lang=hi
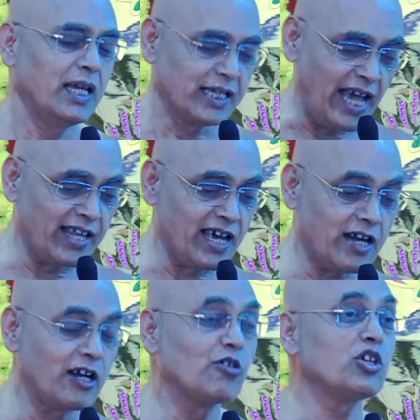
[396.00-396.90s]

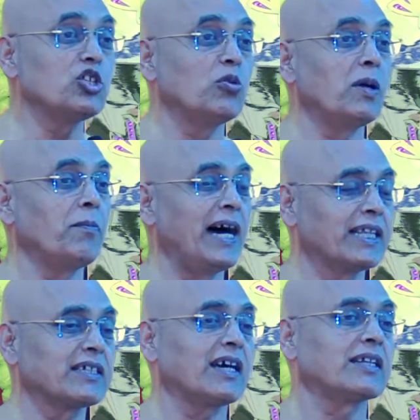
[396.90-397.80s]
ज्ञानारणव की जो मैं
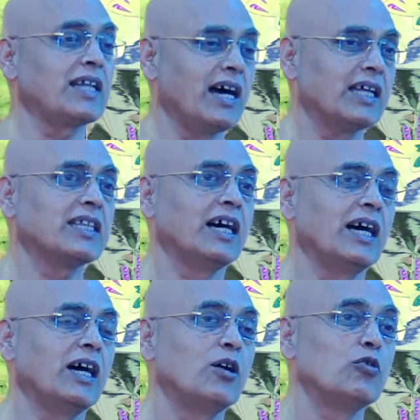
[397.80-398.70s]
बात कर रहा था
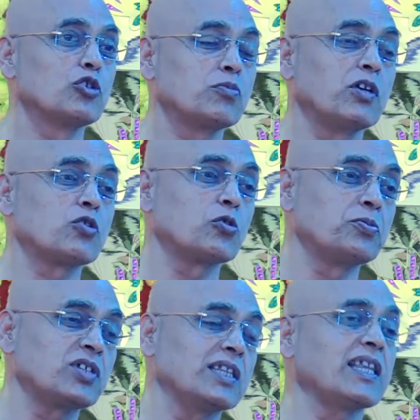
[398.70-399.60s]
उसमें
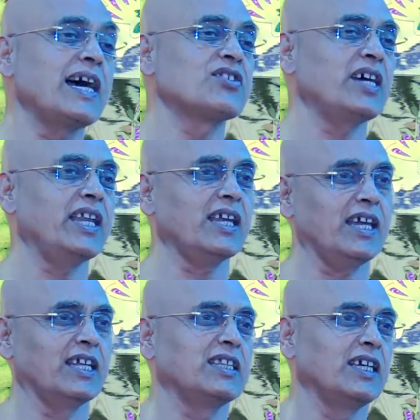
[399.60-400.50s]
शुभचंद आचार्य
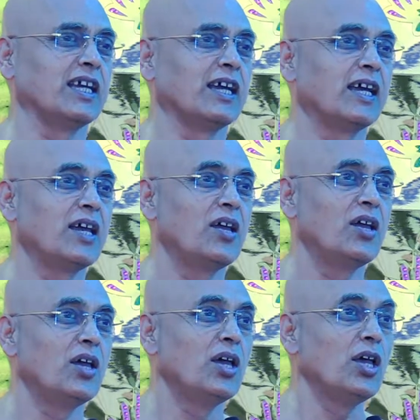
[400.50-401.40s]
कहते हैं
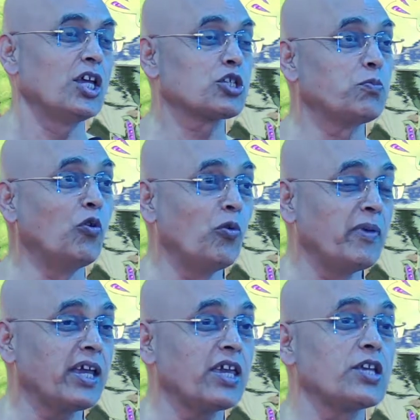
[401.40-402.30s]
इस
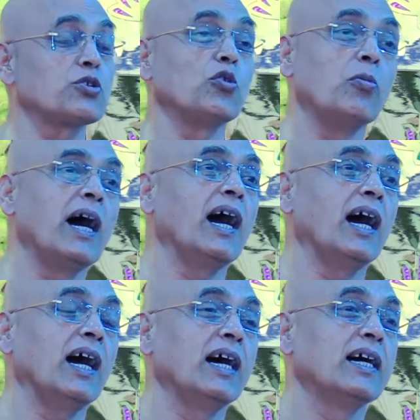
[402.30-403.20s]
भूमि की शोभा
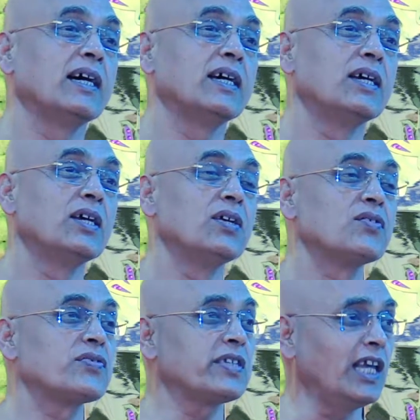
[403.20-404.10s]

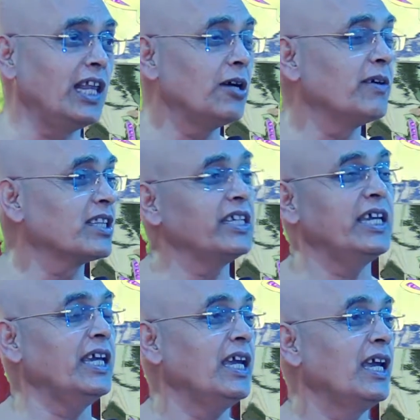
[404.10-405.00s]
शीलवती
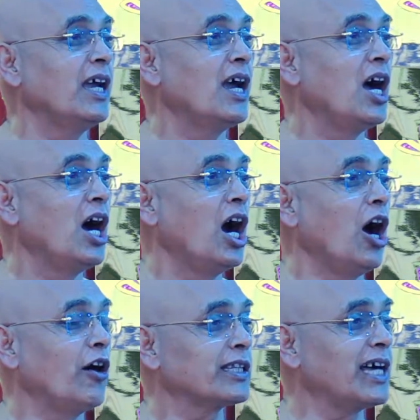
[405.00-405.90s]

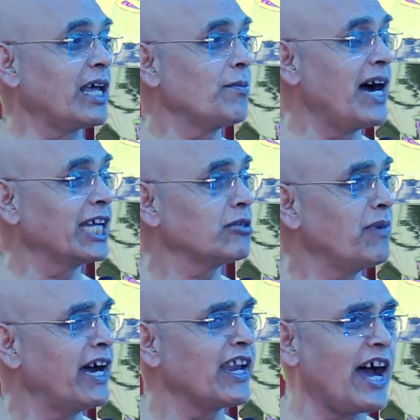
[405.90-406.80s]
और
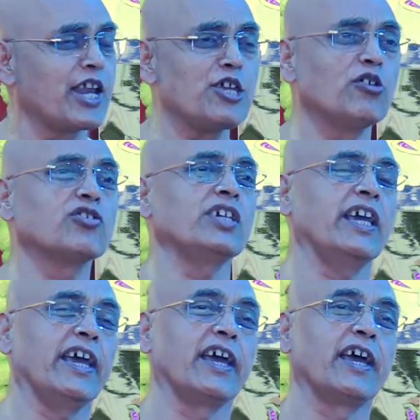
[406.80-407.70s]
धर्मात्मा नारियों से
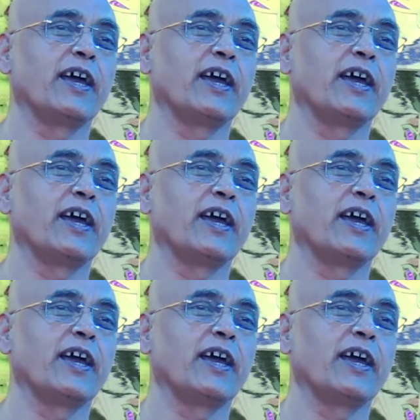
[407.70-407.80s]
है